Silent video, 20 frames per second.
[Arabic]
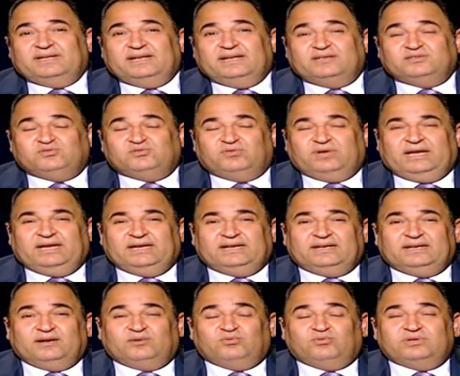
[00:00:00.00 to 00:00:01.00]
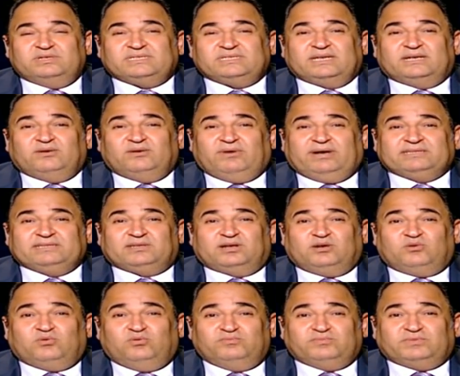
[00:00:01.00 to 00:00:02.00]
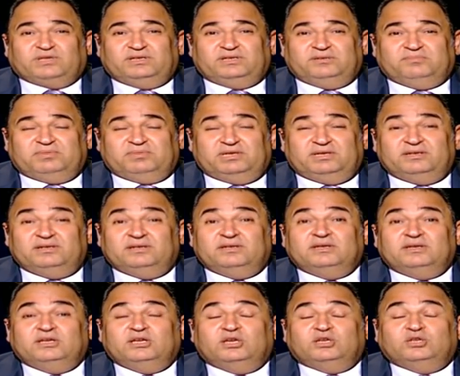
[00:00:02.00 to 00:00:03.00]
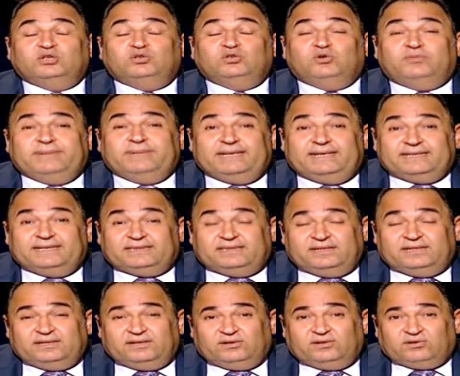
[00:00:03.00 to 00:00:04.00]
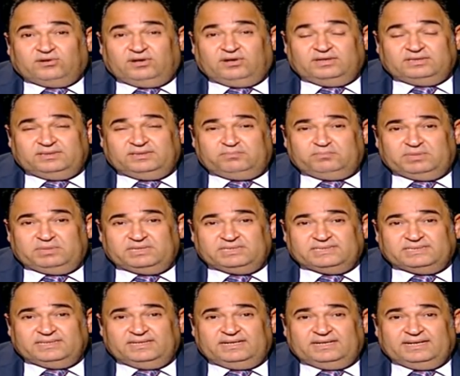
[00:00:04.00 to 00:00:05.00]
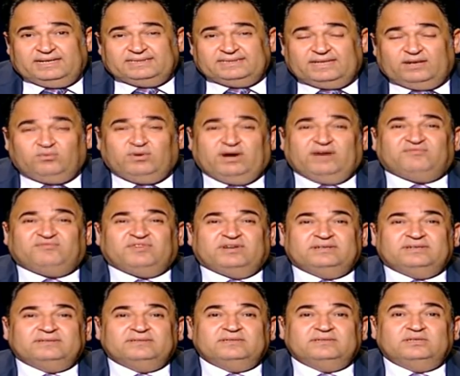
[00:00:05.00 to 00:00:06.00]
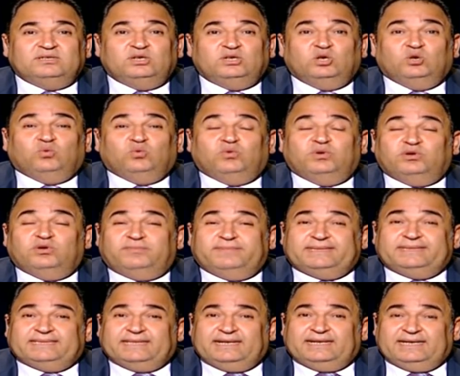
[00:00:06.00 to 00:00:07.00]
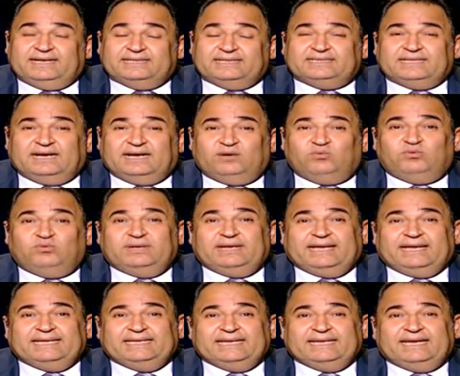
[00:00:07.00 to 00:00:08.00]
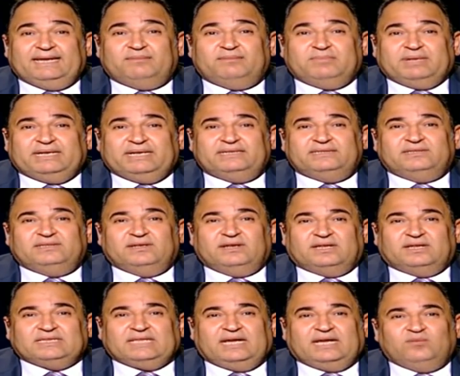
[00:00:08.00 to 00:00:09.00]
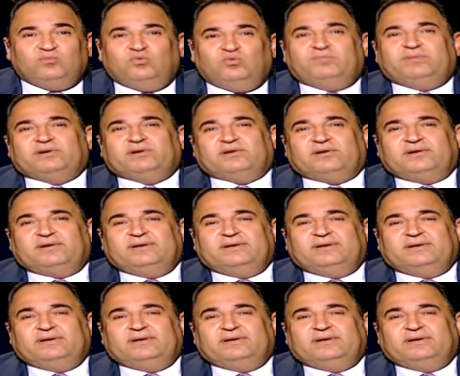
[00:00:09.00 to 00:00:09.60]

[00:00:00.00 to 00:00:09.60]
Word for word: ذو الحجة كل سنة وحضراتكم طيبين يوم الاثنين القادم بإذن الله ده الوقفة ويوم الثلاث أول أيام عيد الأضحى المبارك